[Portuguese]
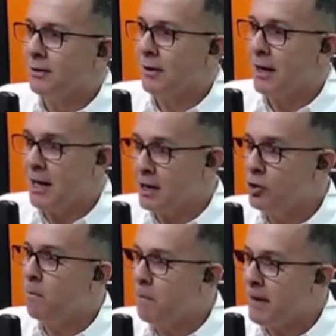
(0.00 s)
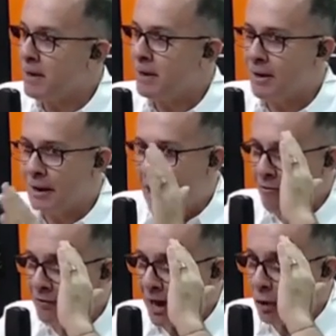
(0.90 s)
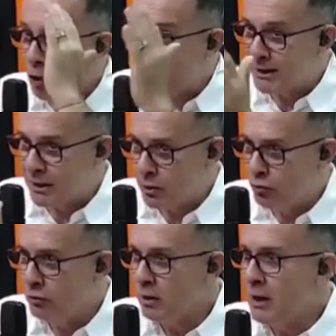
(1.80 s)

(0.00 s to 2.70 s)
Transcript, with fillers: é, ele não perca a, a noção,